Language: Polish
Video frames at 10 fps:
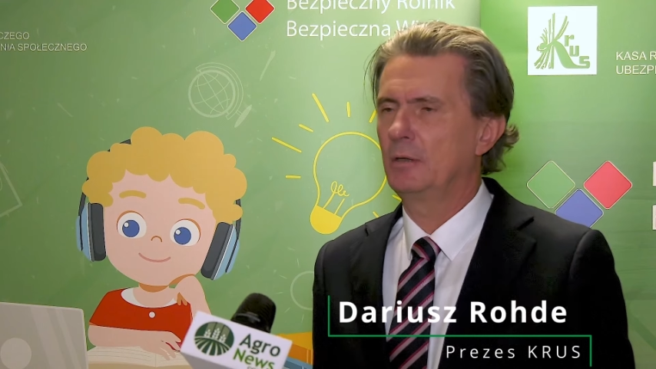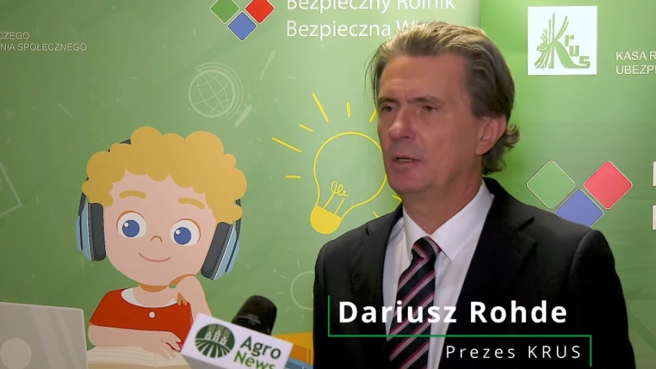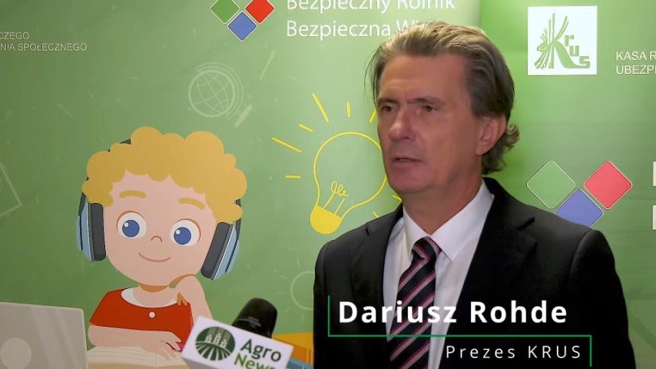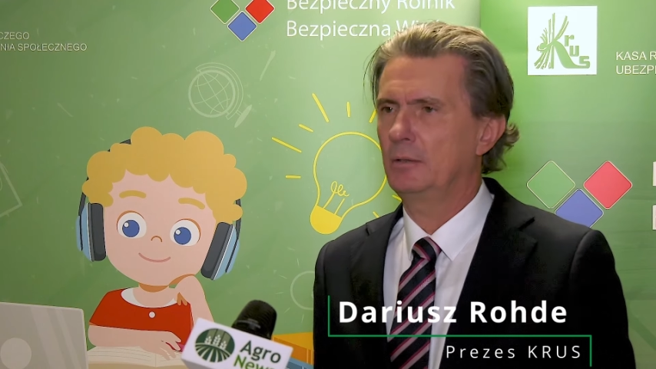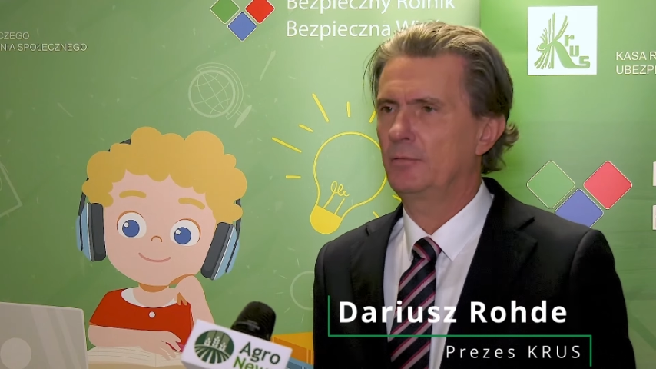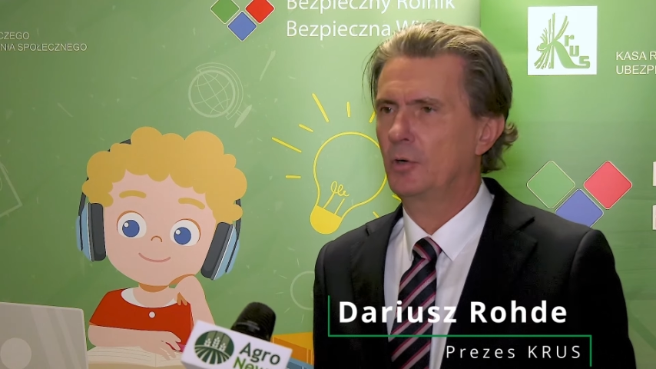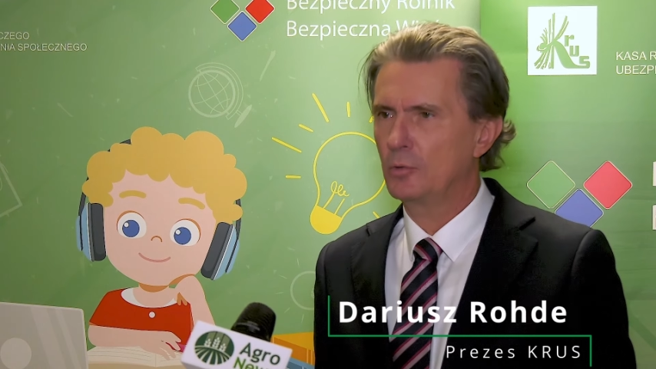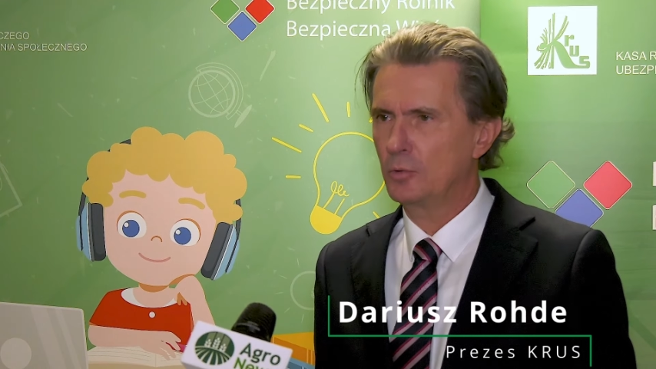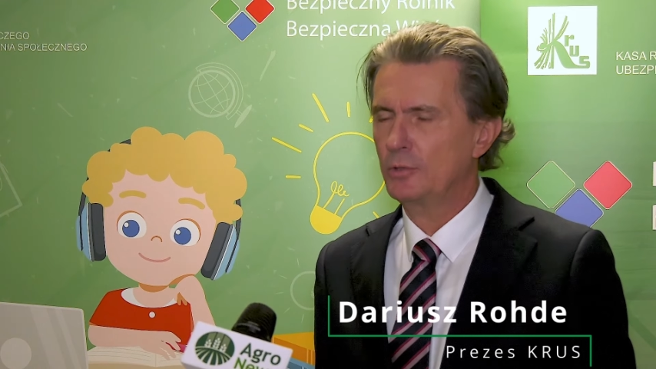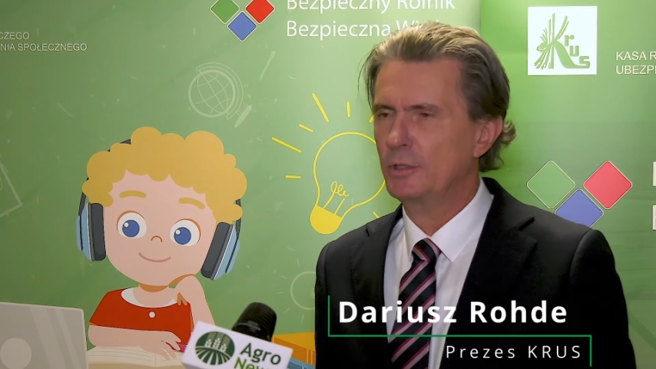Y, w
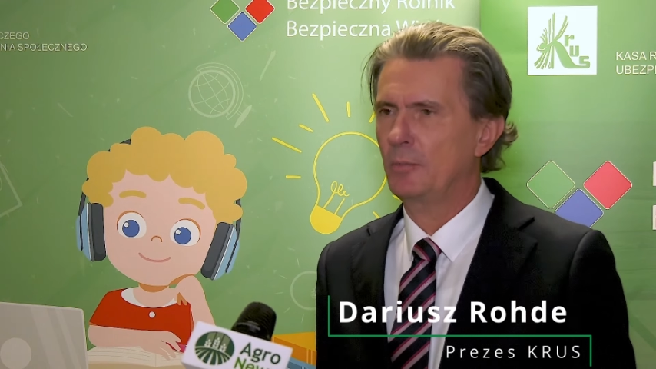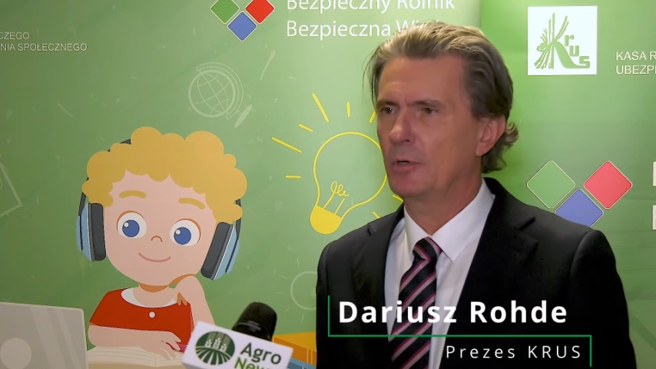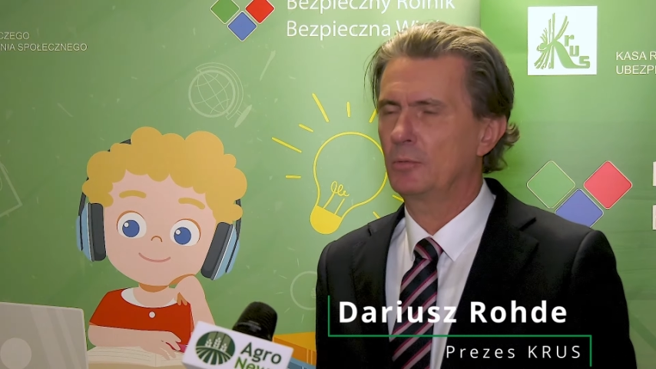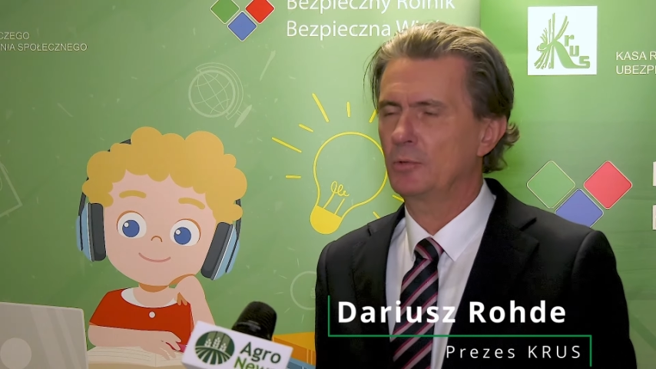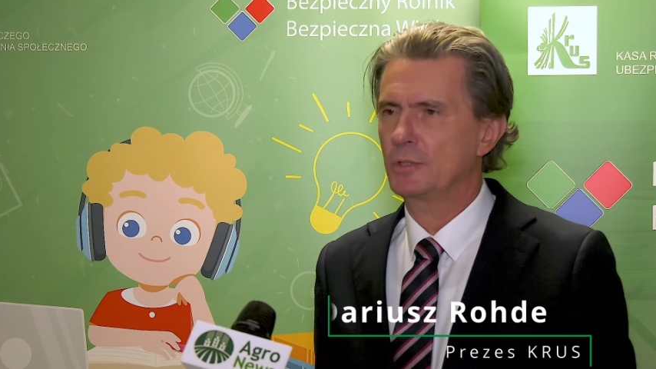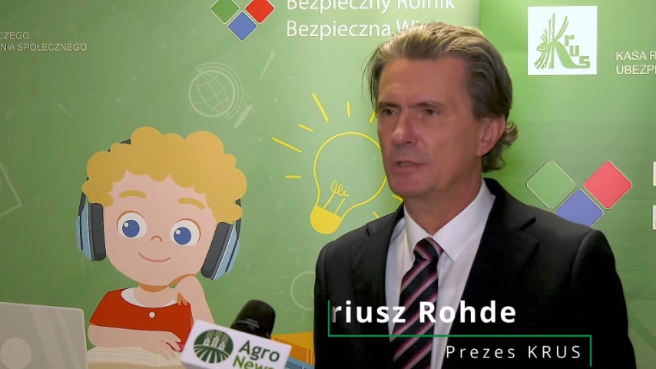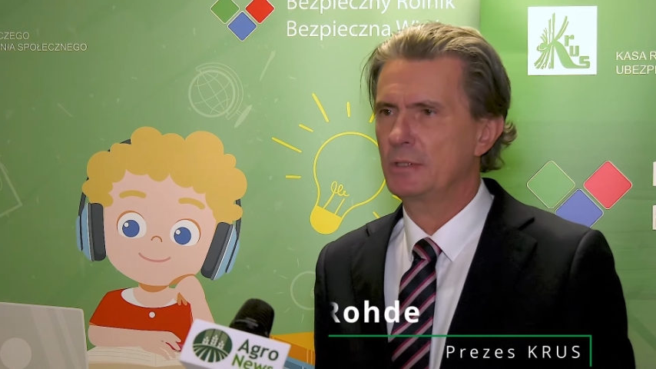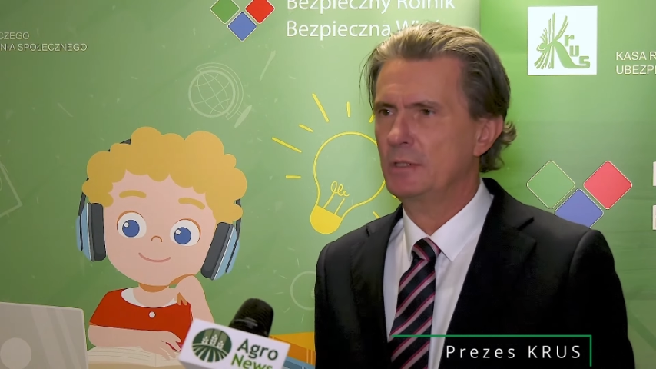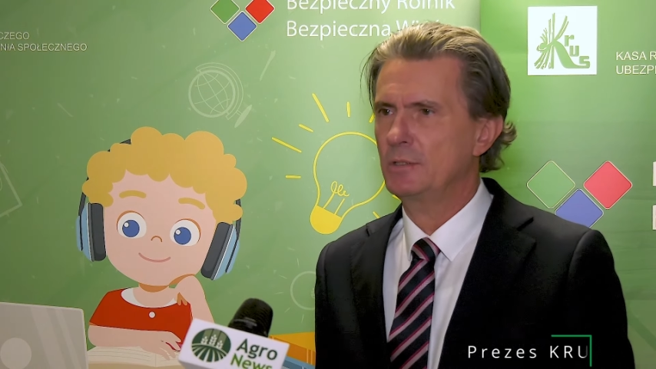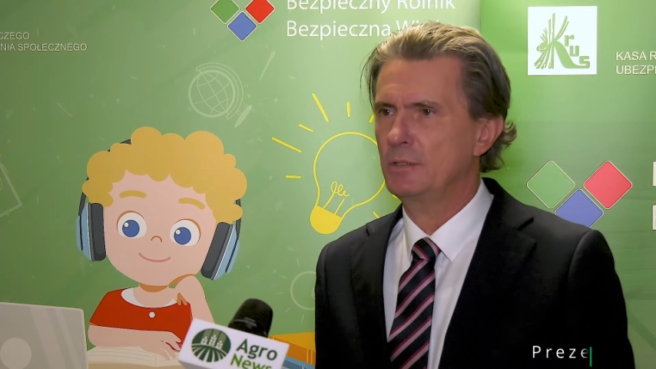konkursie mogą
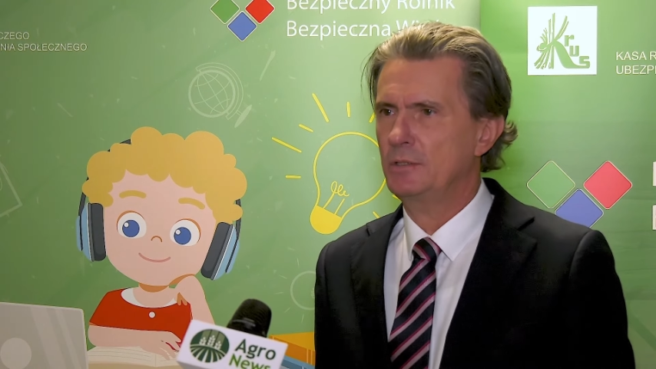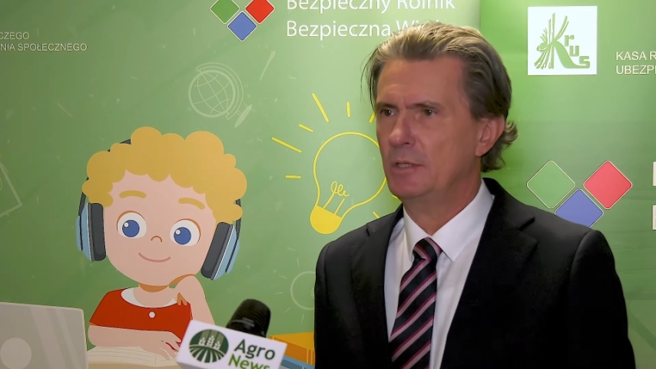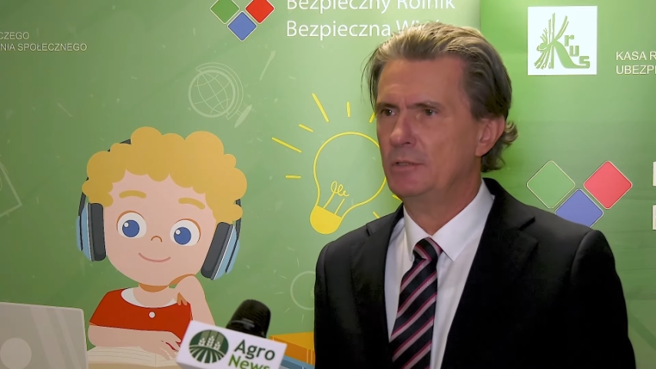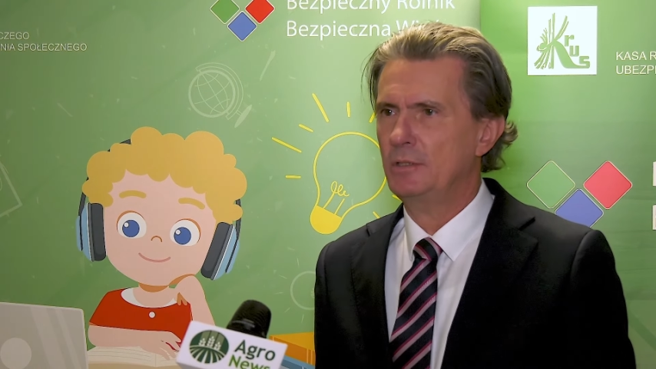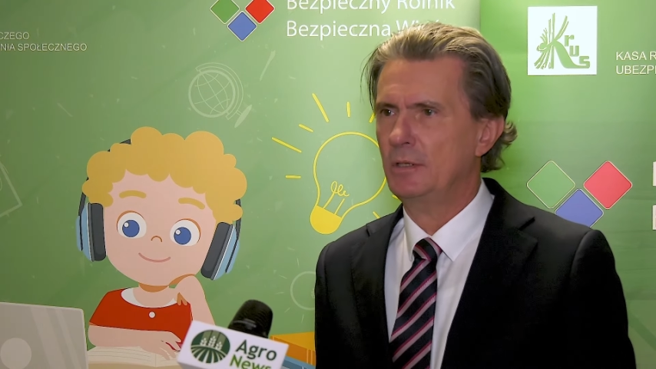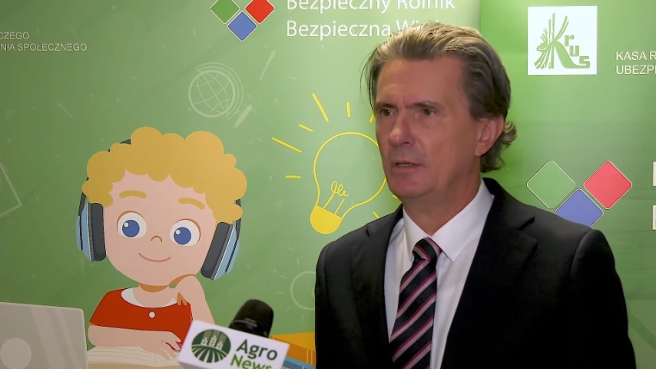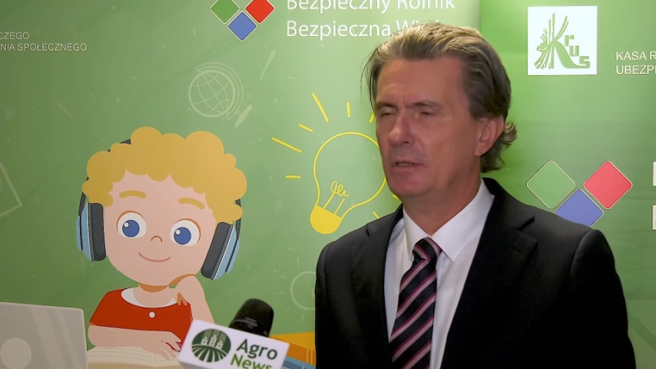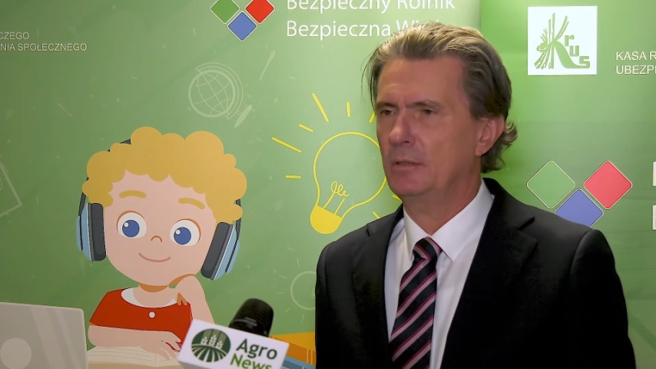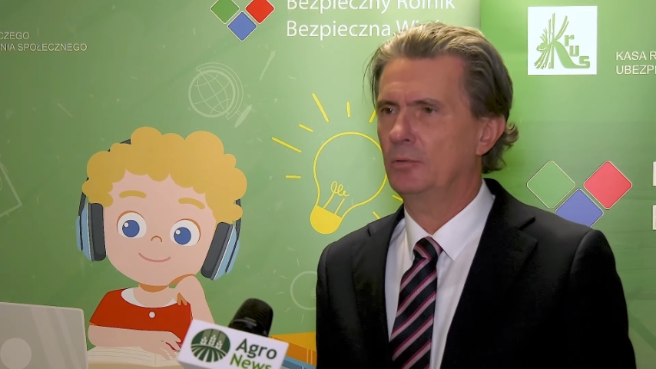uczestniczyć dzieci y,